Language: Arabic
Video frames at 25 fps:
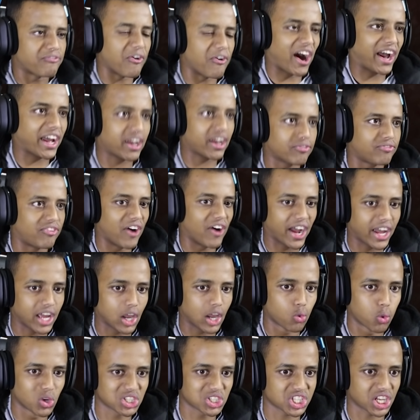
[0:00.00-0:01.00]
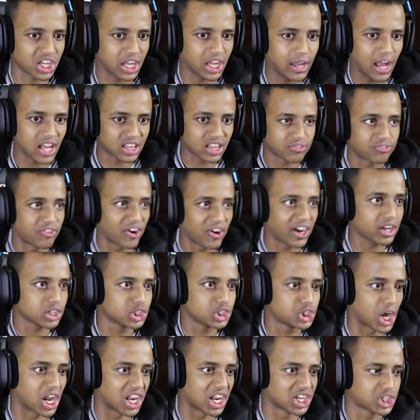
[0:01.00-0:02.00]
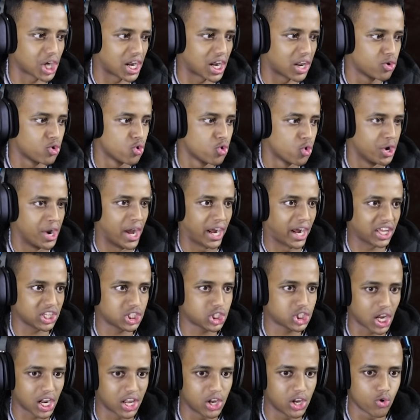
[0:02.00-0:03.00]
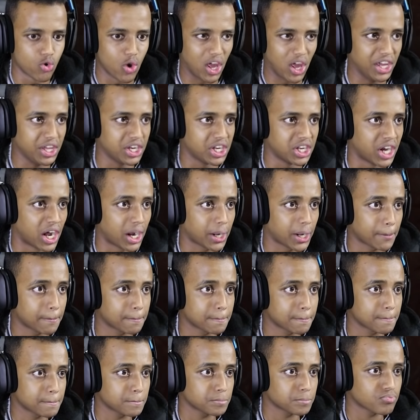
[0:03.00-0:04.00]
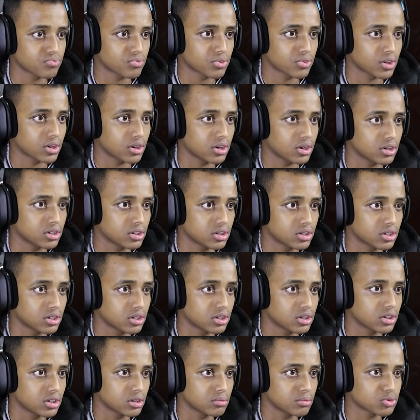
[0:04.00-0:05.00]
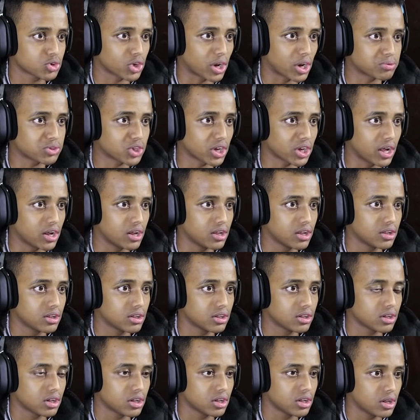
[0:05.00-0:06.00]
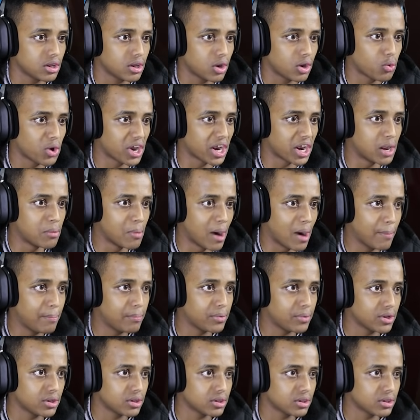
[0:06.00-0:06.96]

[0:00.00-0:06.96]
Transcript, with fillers: فخ فخ الوسخ حط فخ ان شاء الله ان شاء الله انه هناك ان شاء الله انه لحين هناك بسرعه بسرعه وين الماب